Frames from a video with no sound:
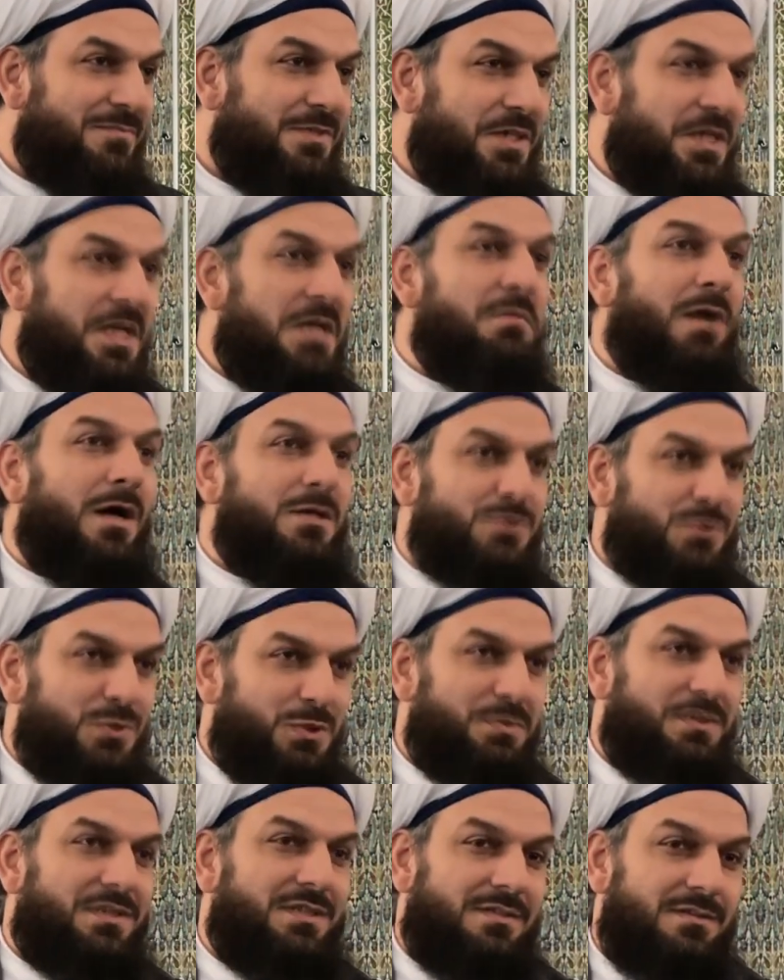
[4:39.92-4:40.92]
Yine
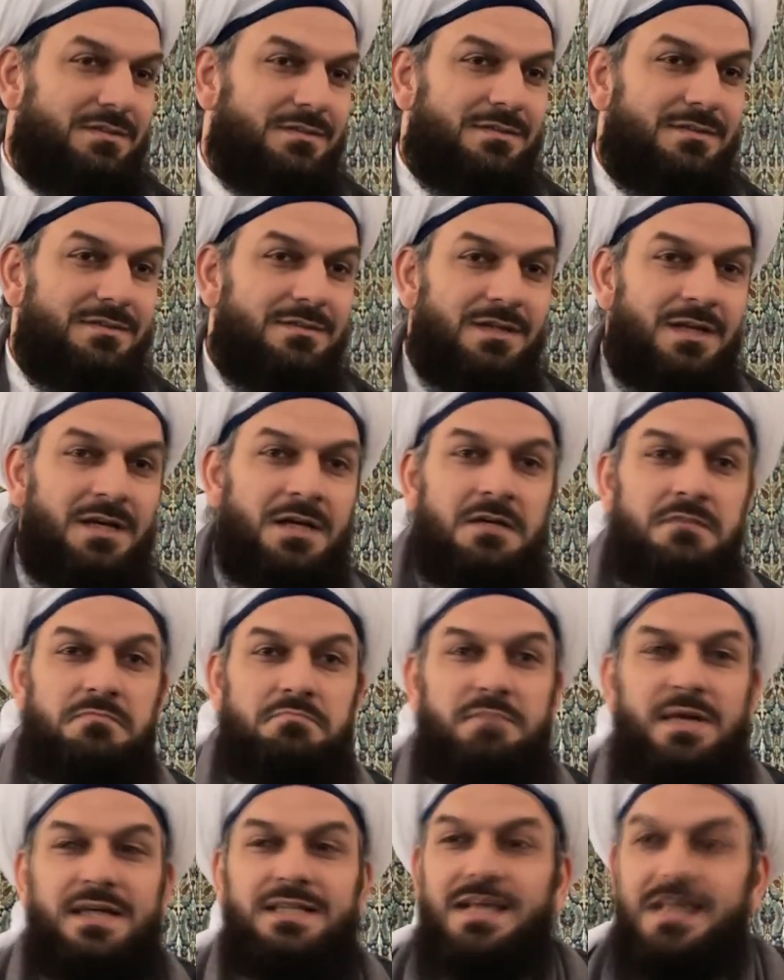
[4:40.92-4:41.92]
mahsulü bitirir.
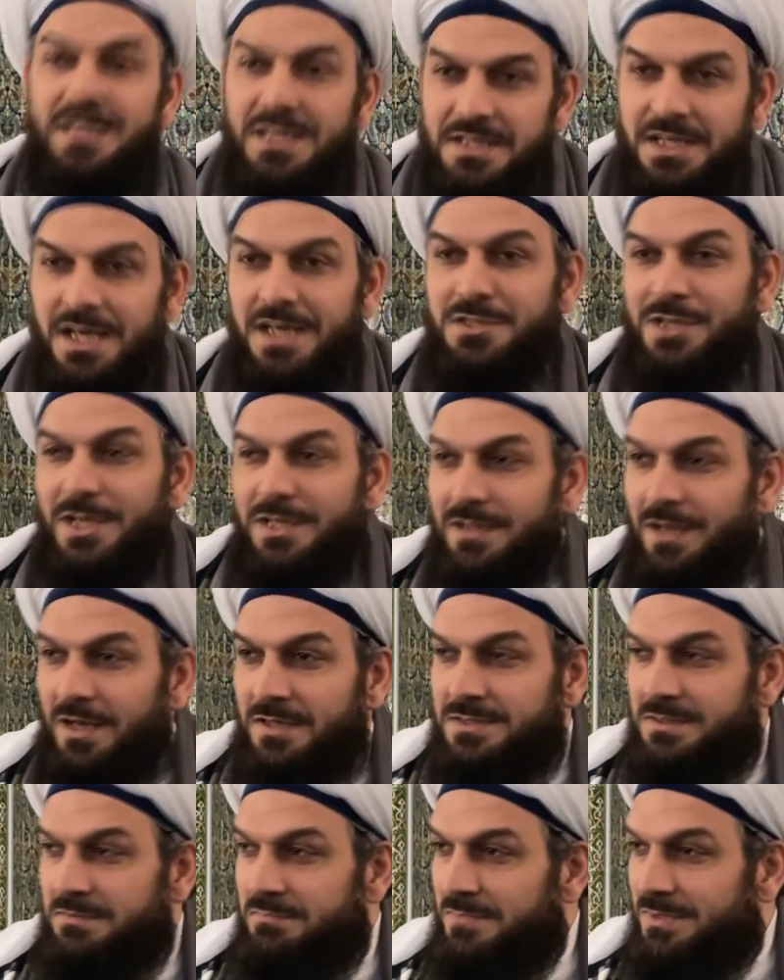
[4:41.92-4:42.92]
Bedene yiyecek
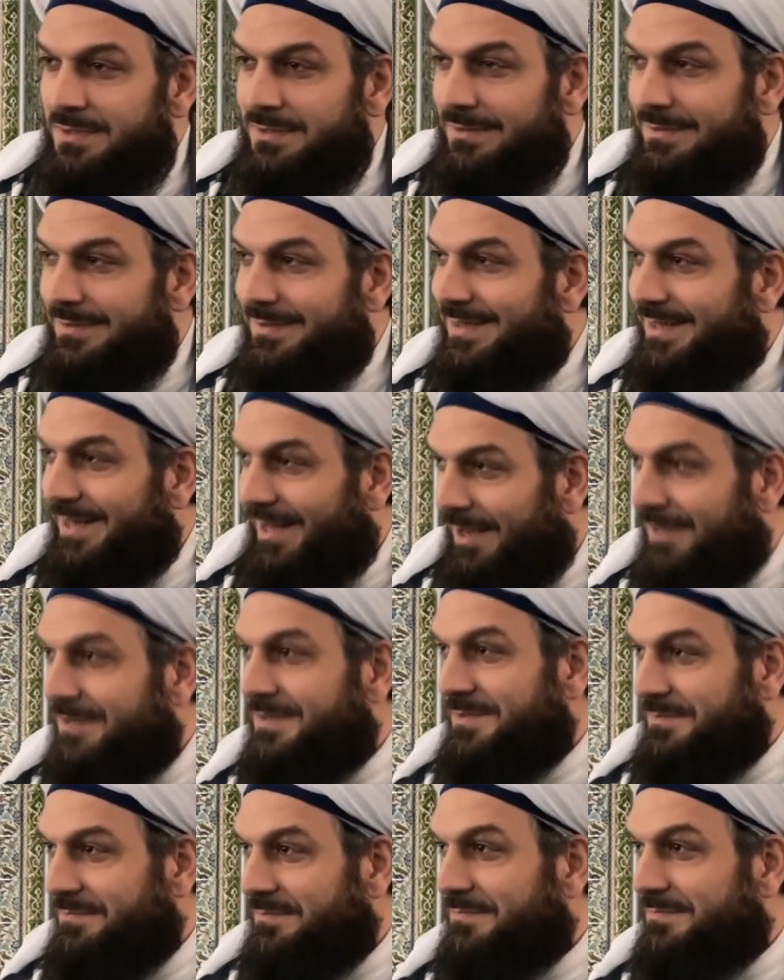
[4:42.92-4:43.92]
lazım mı?
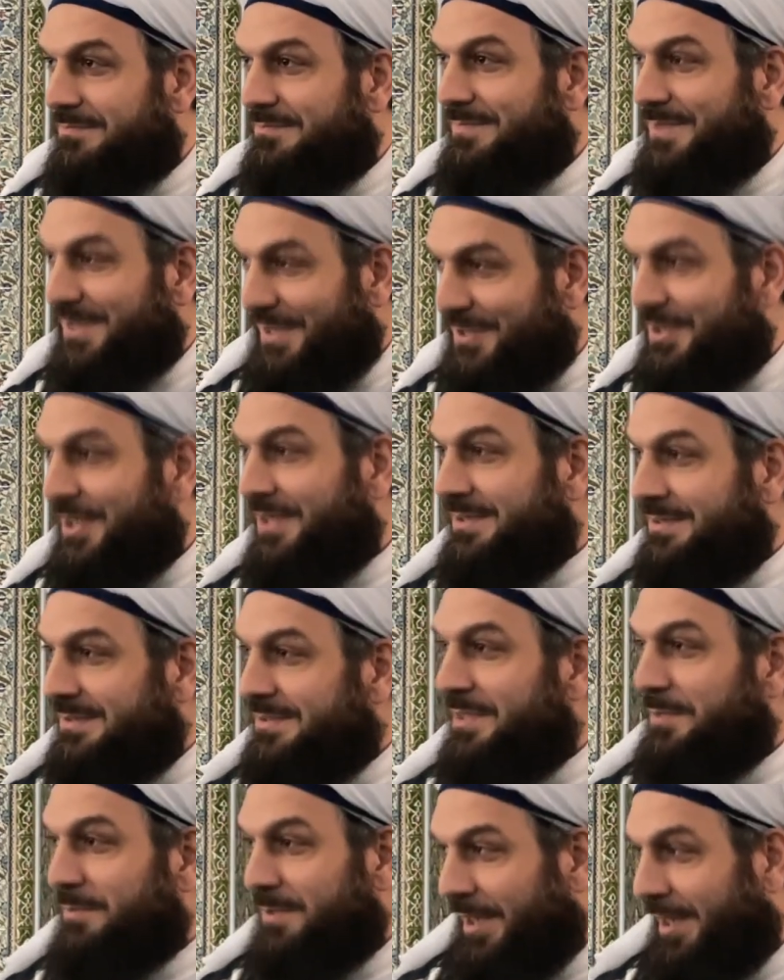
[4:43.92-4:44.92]
Lazım. Yiyeceksin
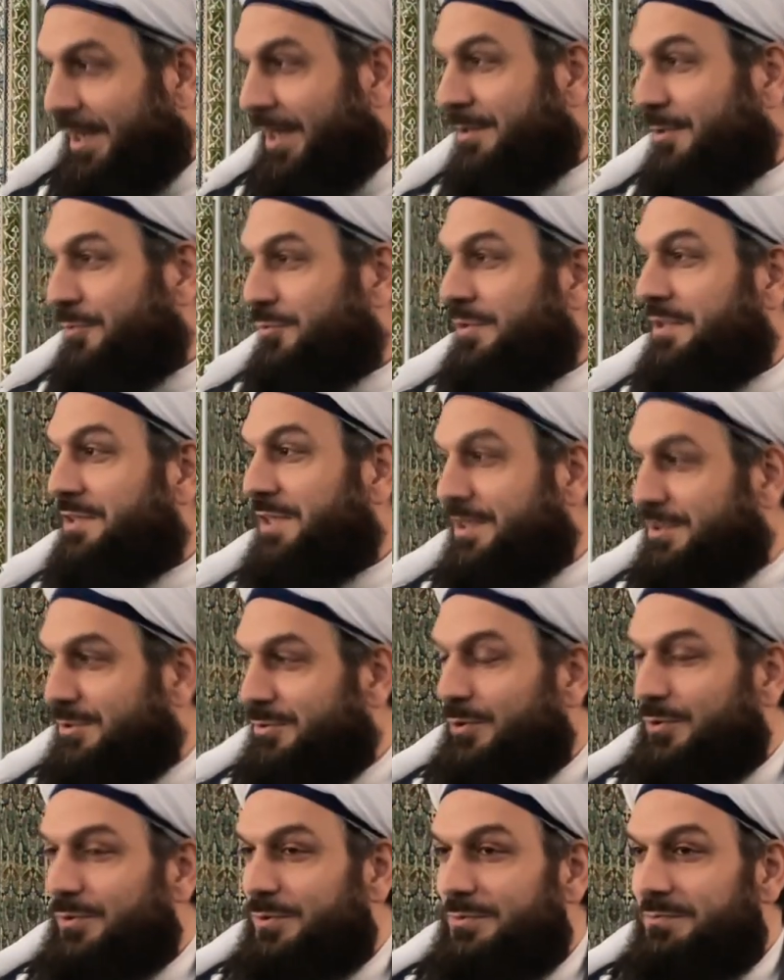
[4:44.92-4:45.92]
tabii ki, ayakta
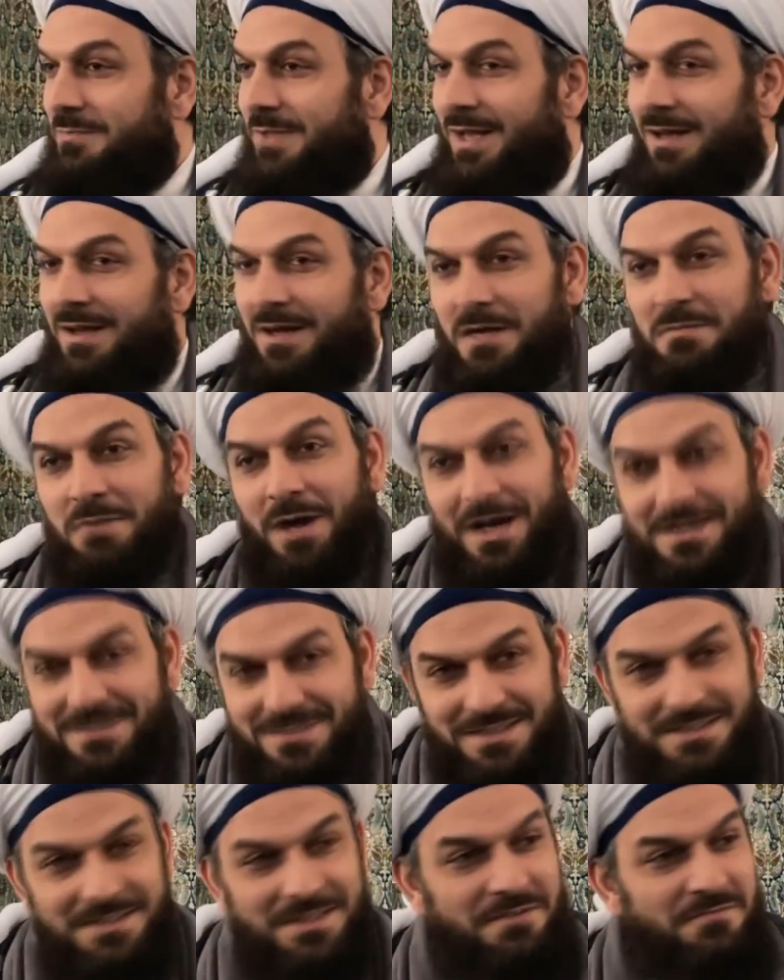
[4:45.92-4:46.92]
tutacaksın onu. Ama
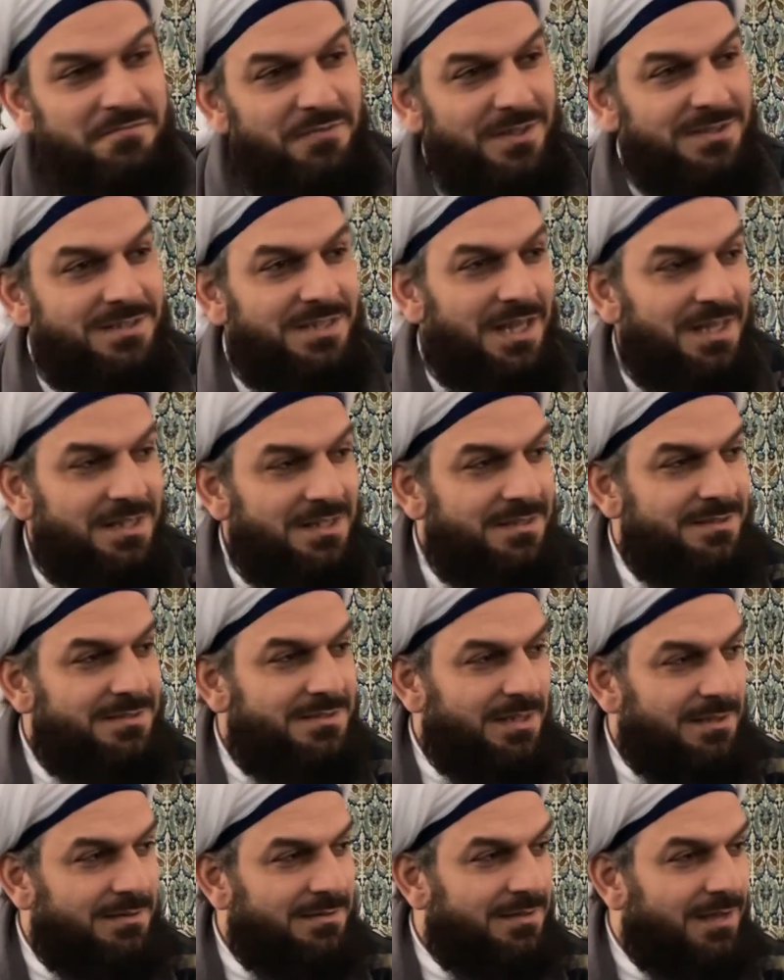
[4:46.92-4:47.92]
haddinden fazla
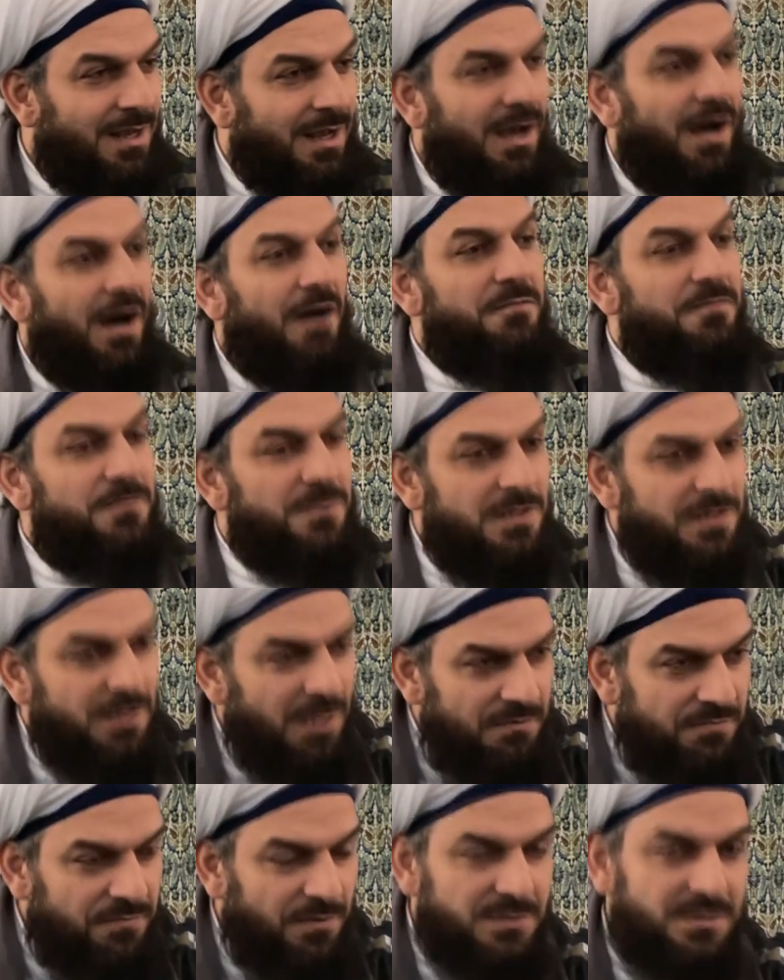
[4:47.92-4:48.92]
yedirirsen,
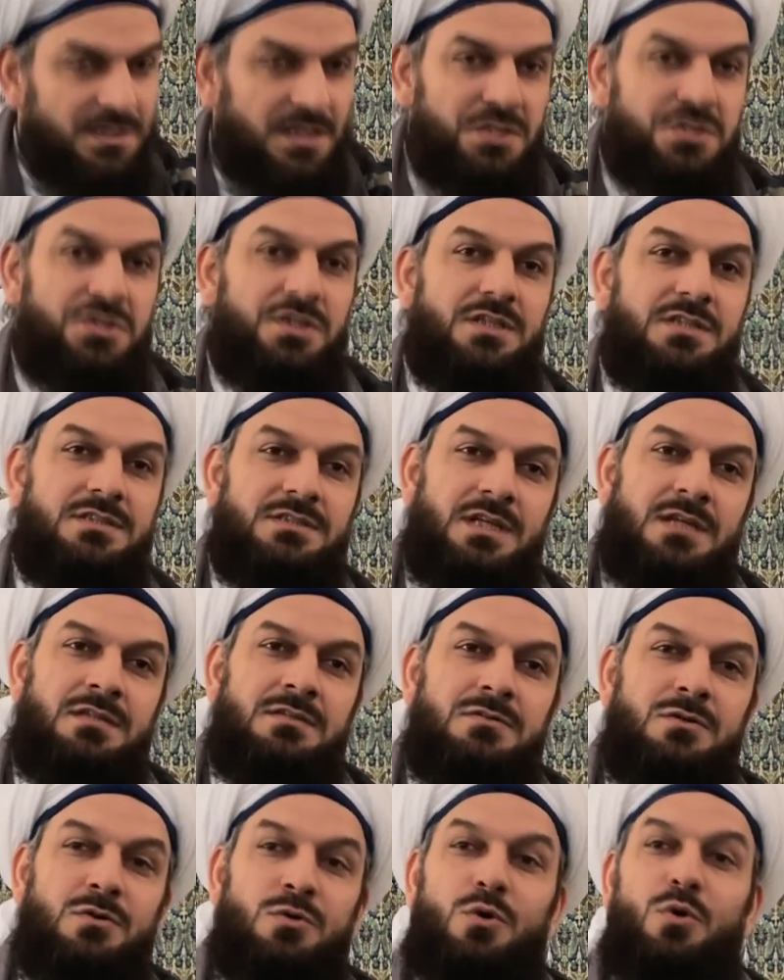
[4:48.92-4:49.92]
haddinden fazla içirirsen
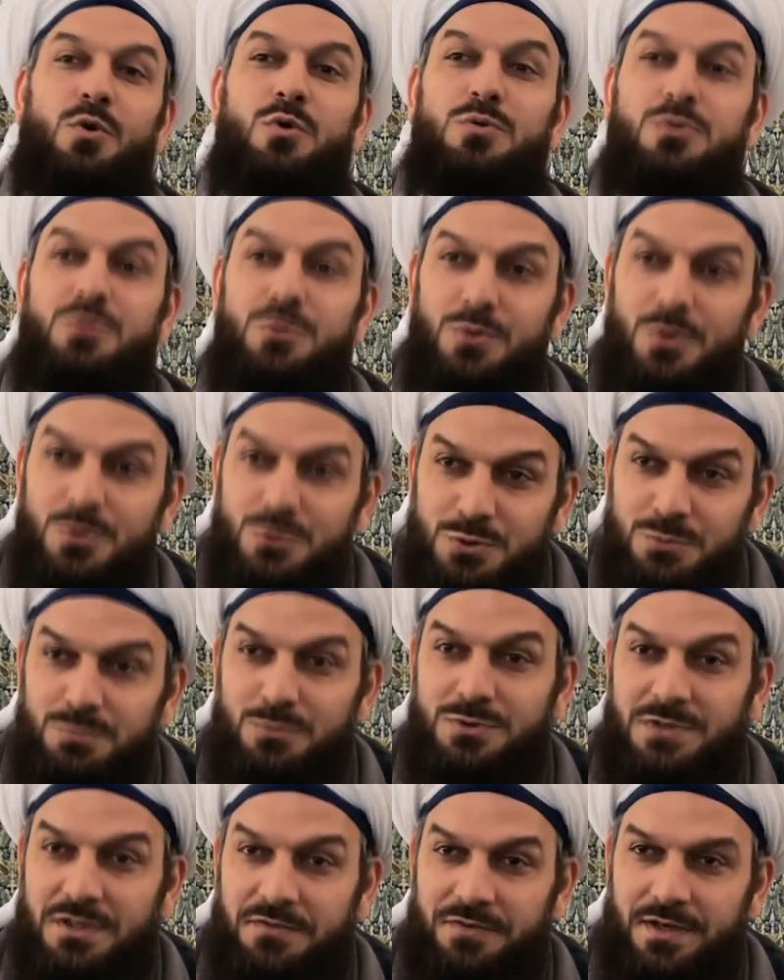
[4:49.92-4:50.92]
öldürüyorsun
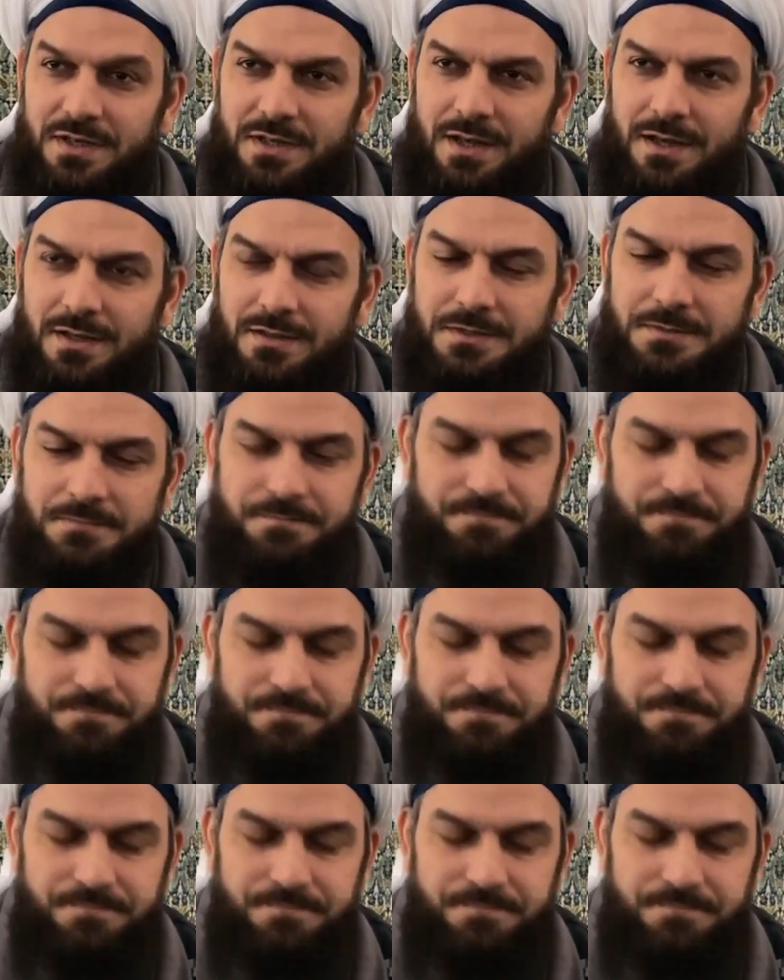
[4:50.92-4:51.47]
bu sefer yani.